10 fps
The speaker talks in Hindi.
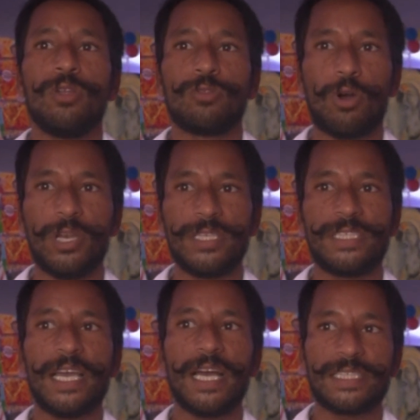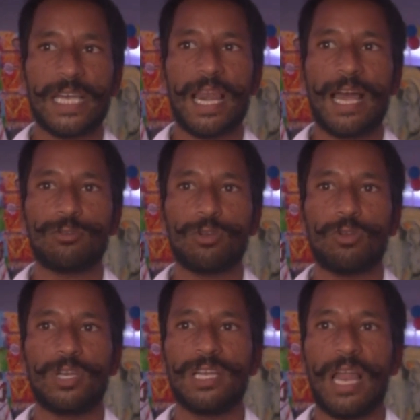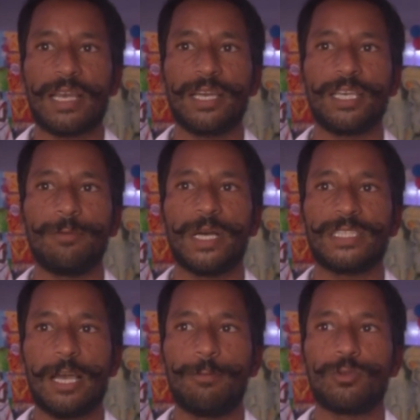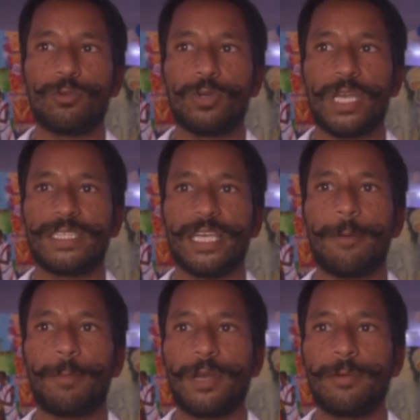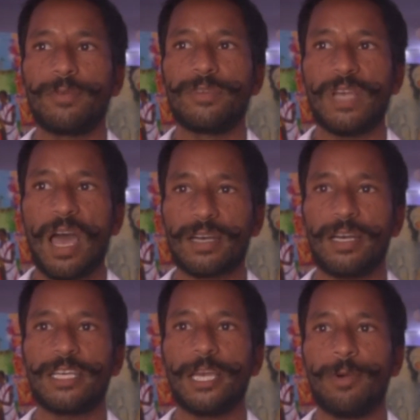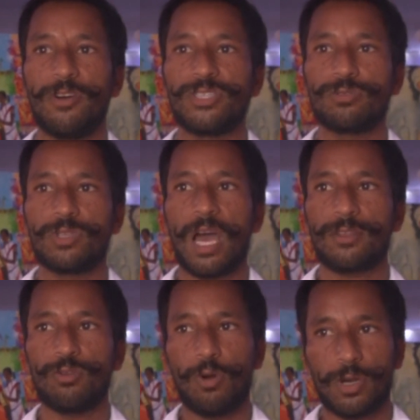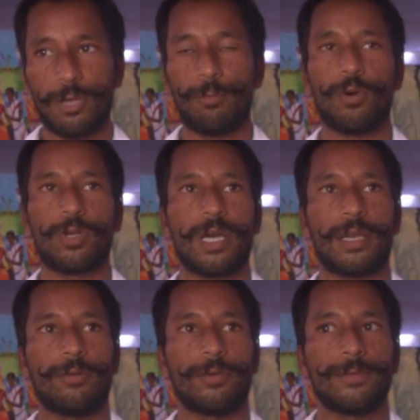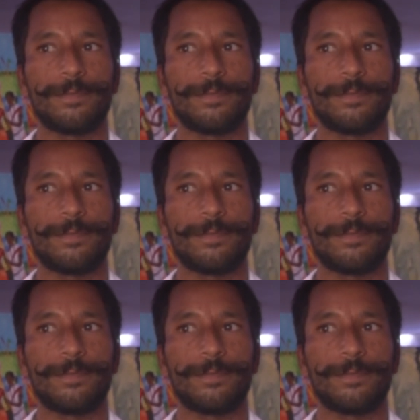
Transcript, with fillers: तोहनी जे अच्छा लागतो तोहनी लागे कि बच्चा बुतरू के जे अपन झारखंड के भविष्य सुधारतो ओकरे वोट करियो